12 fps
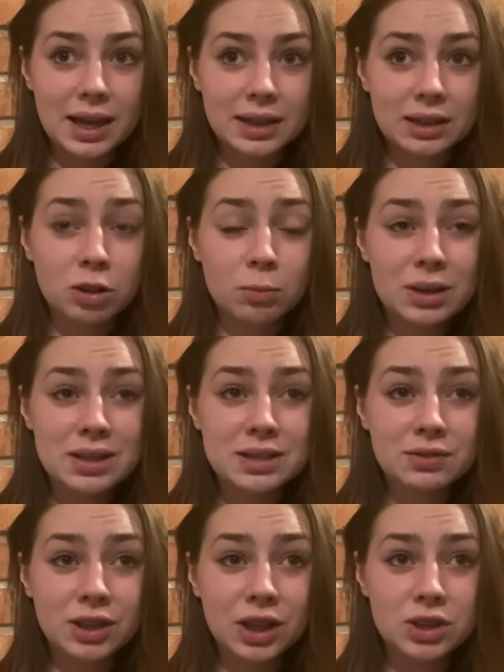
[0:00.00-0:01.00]

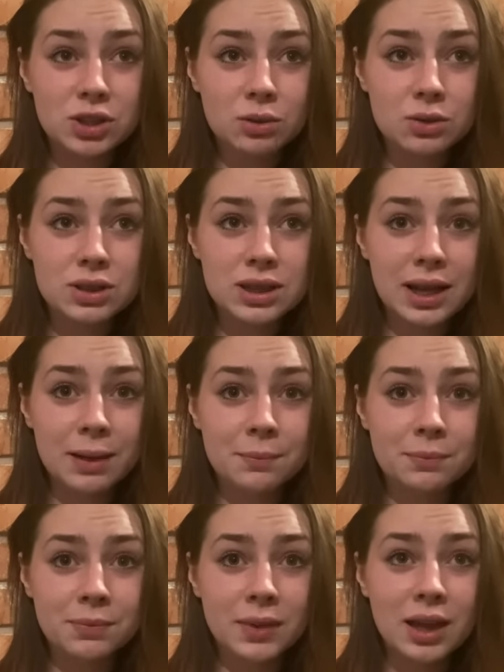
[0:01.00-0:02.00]
Natomiast w tej książce,
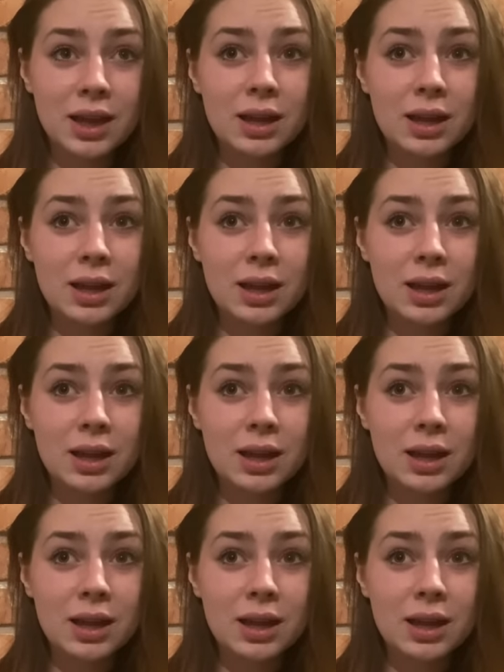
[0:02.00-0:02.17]
mm,